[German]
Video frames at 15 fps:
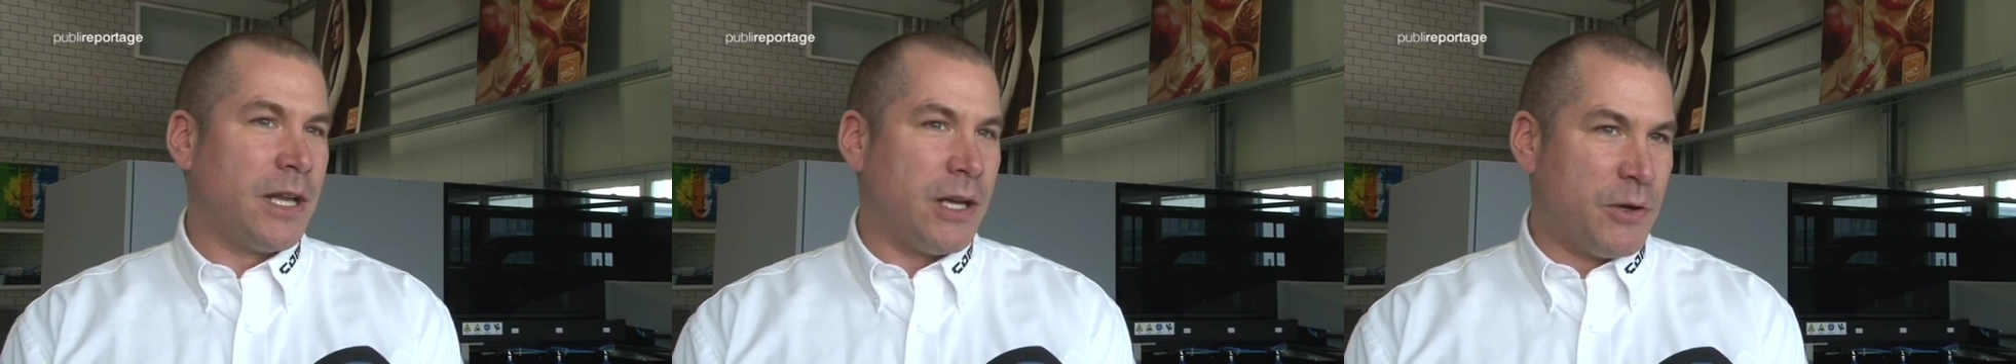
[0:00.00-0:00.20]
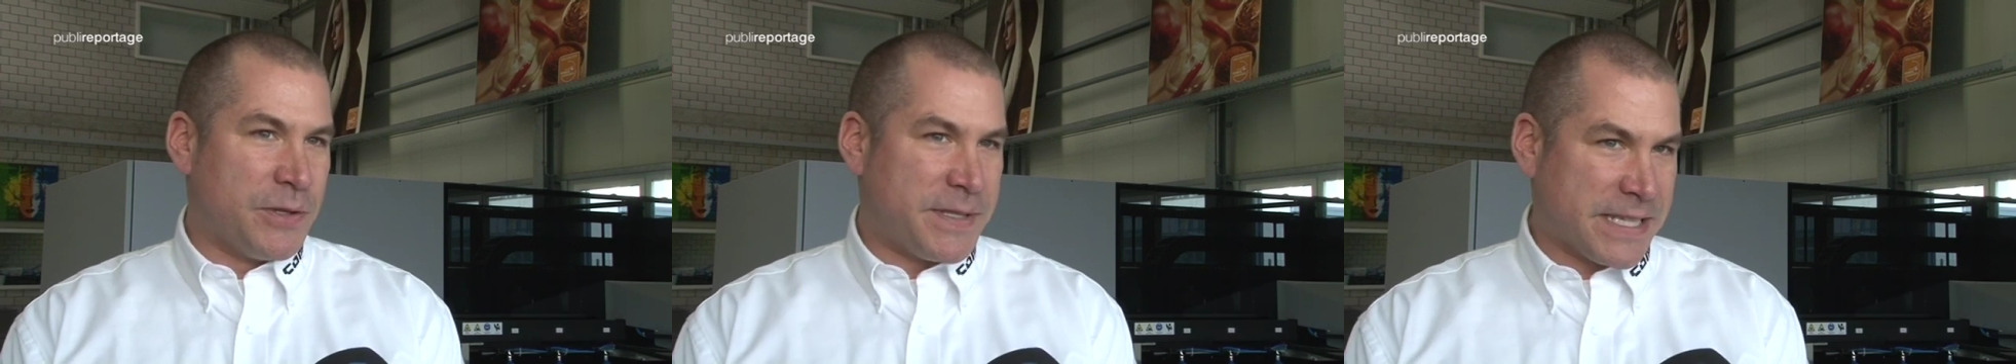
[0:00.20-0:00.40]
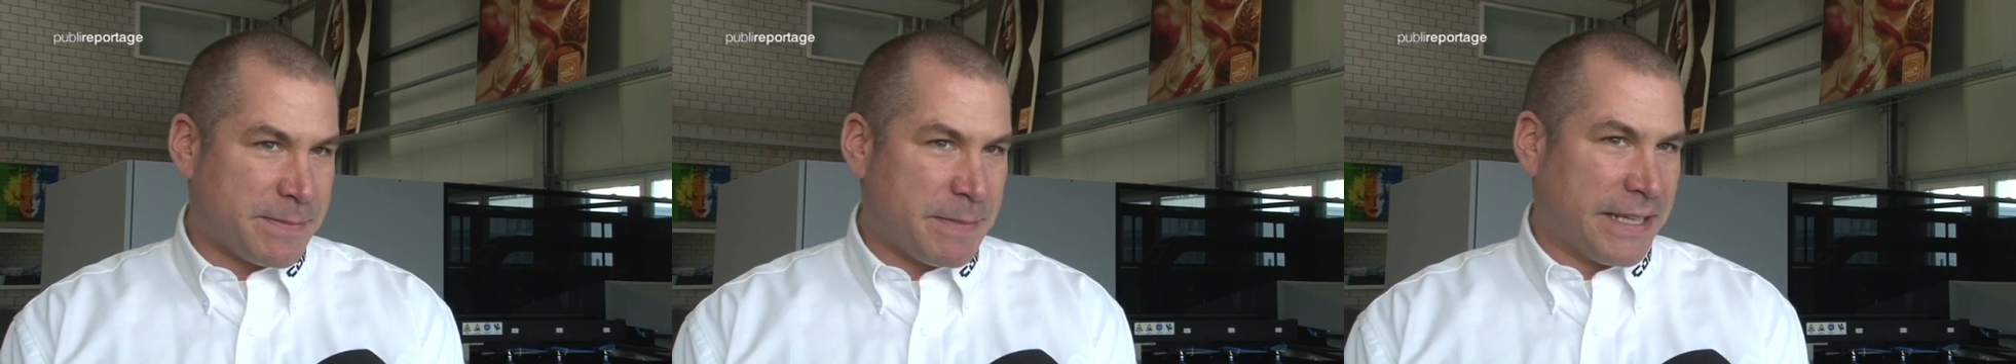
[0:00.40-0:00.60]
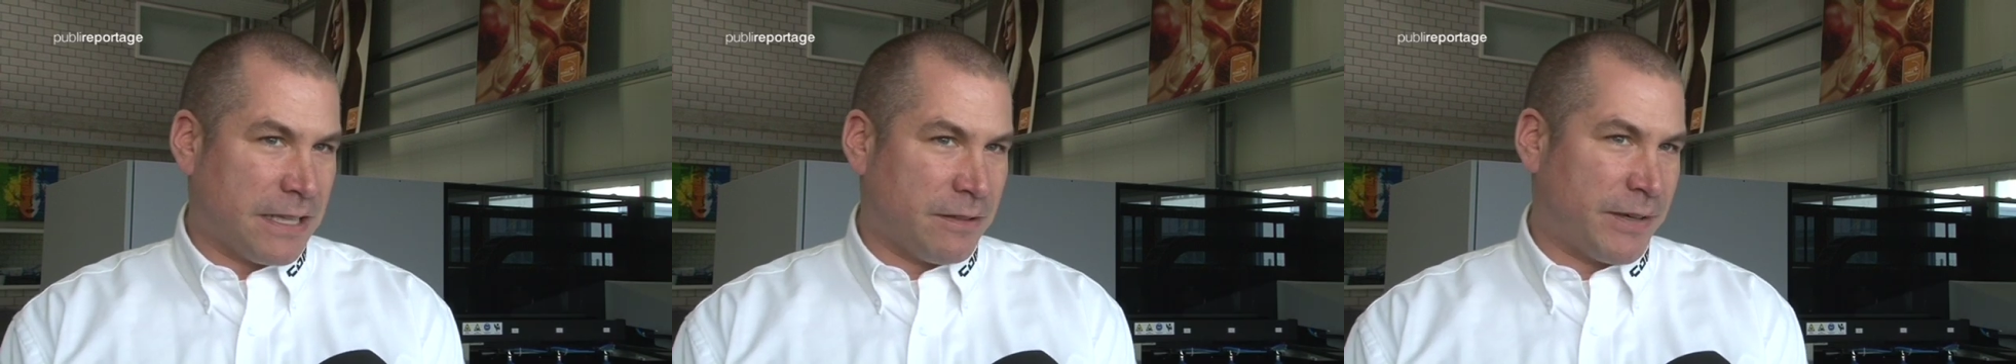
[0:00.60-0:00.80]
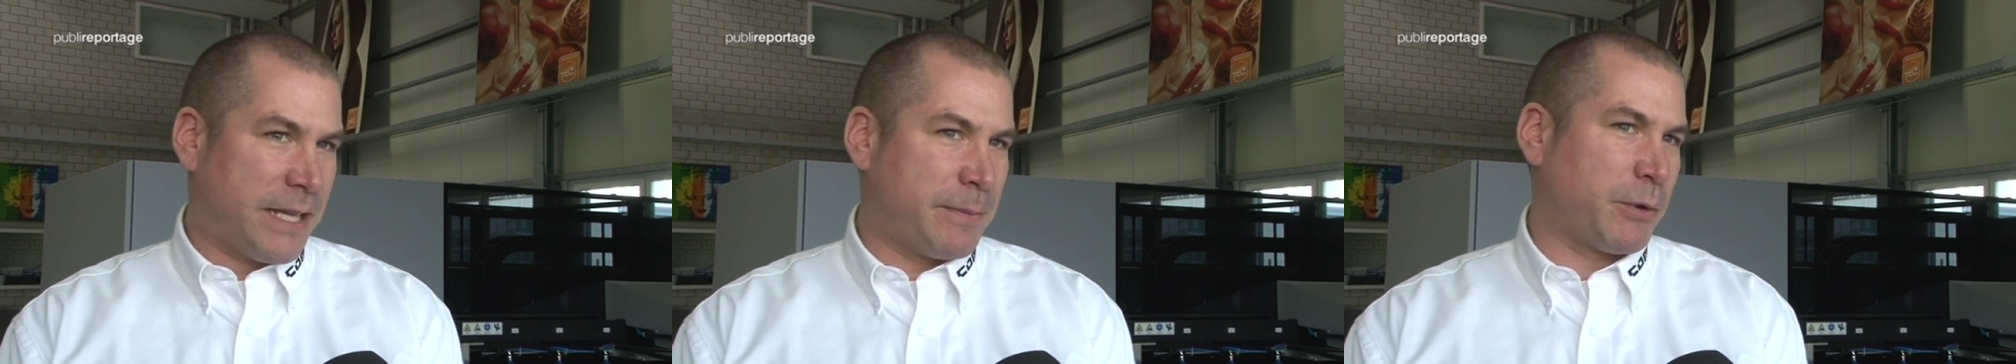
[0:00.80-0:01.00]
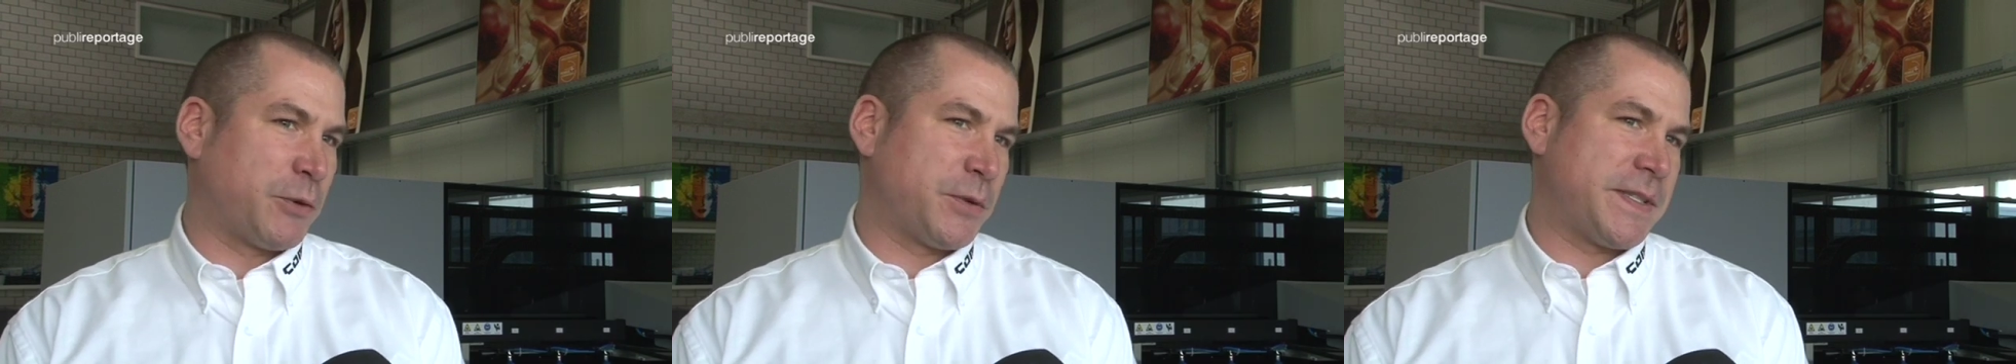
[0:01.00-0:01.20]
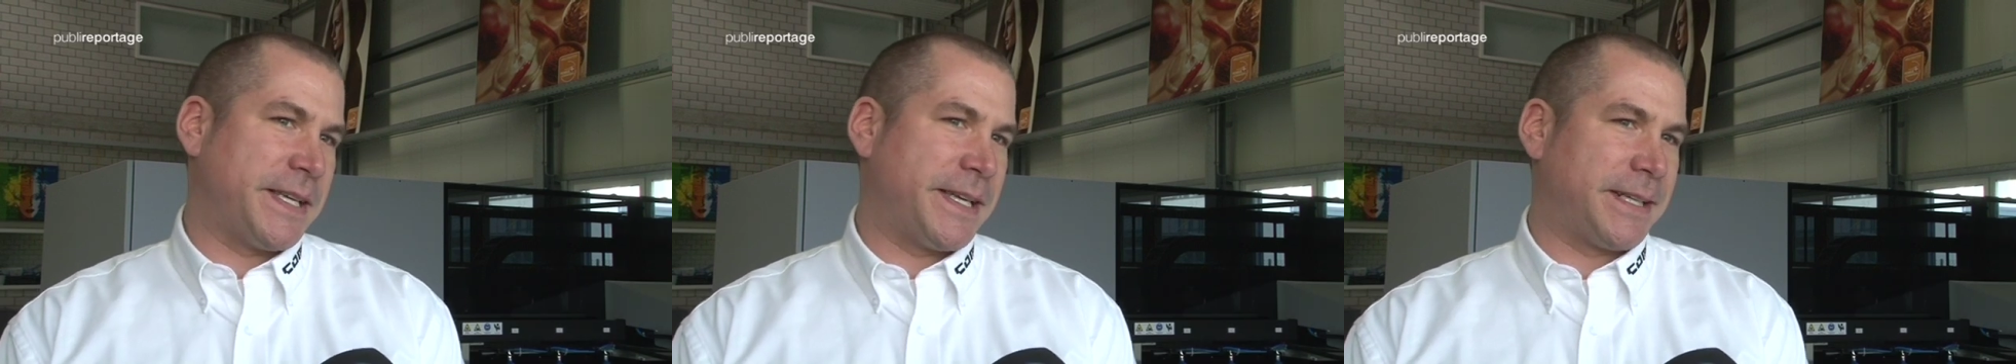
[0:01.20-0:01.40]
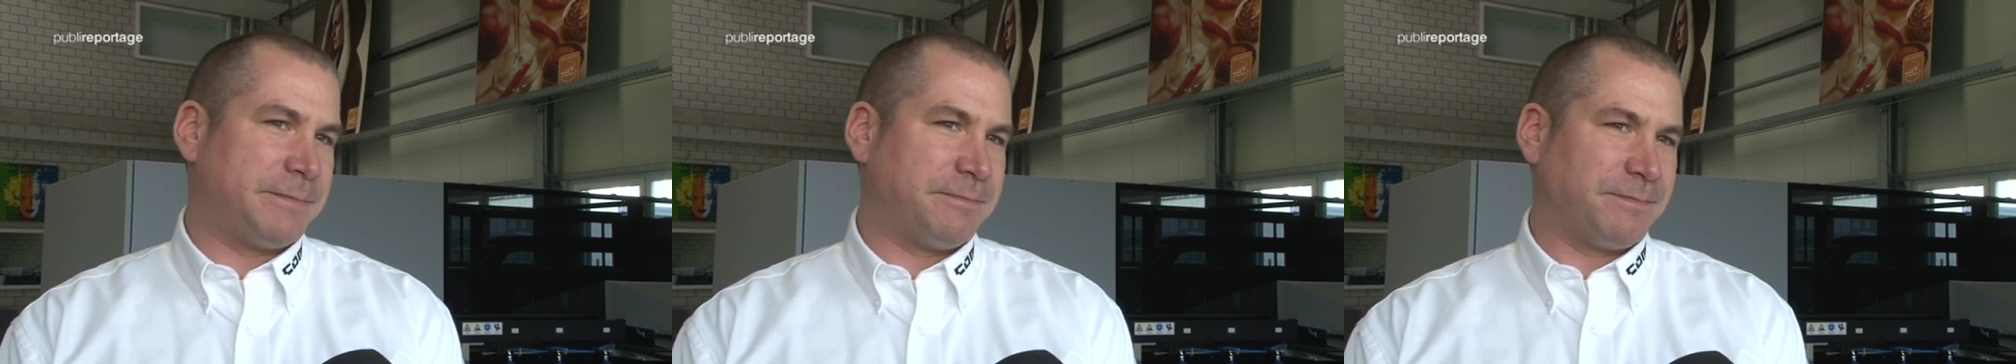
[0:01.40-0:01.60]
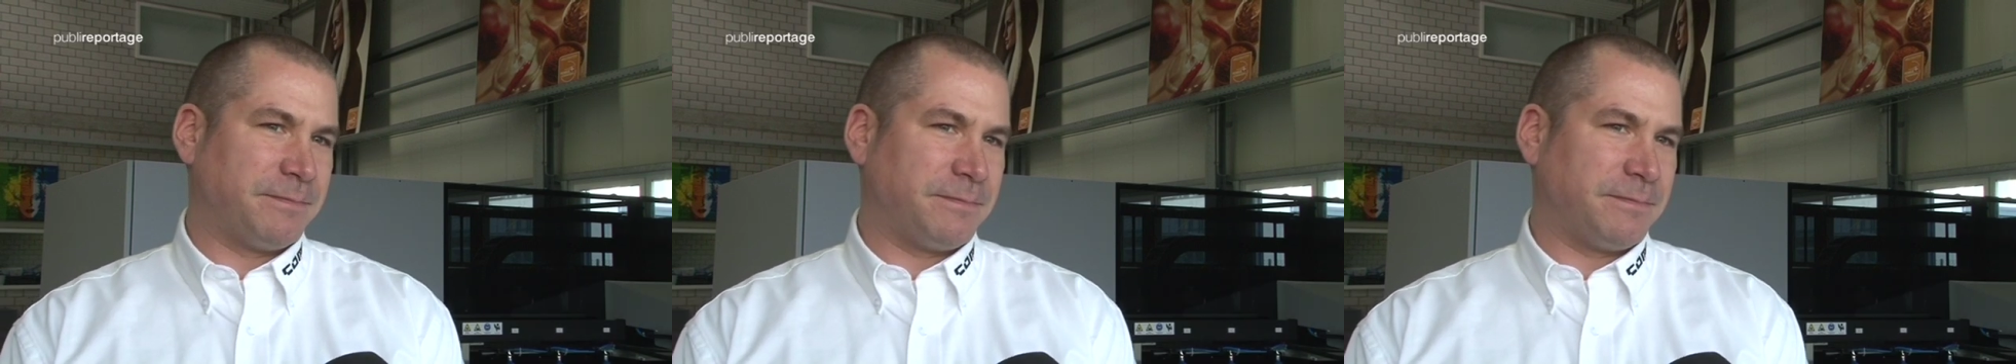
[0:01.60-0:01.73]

lösungsmittelfrei produzieren.